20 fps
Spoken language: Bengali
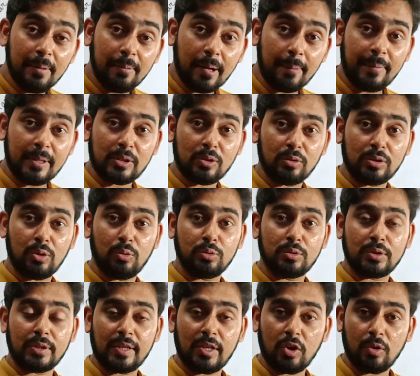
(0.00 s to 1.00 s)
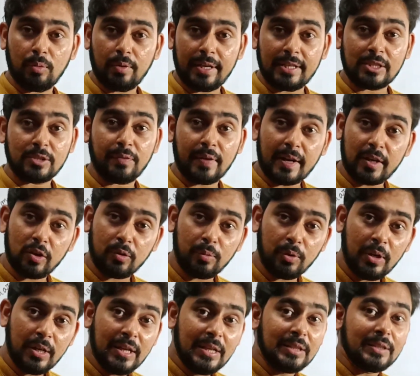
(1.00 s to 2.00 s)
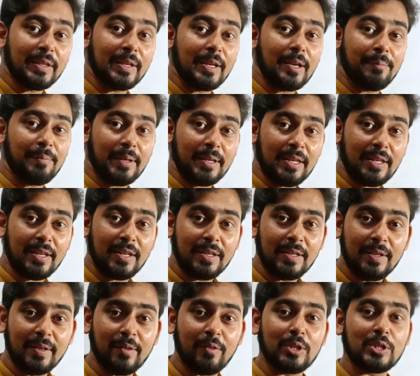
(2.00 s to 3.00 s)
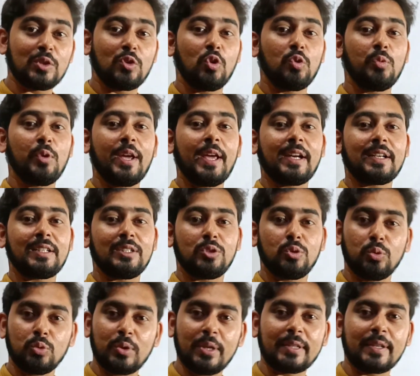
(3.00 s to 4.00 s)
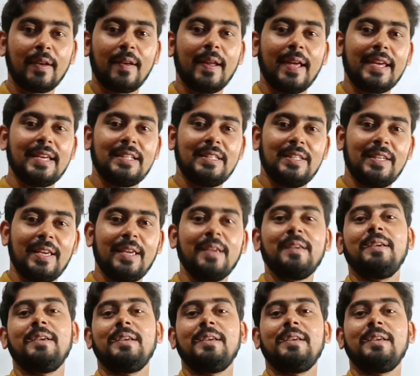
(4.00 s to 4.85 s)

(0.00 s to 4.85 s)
পাবলিশ করতে উৎসাহী হব ইন্সপায়ার্ড হব তাই আপনাকে রিকোয়েস্ট করবো একটা ছোট্ট একটা লাইক দিয়ে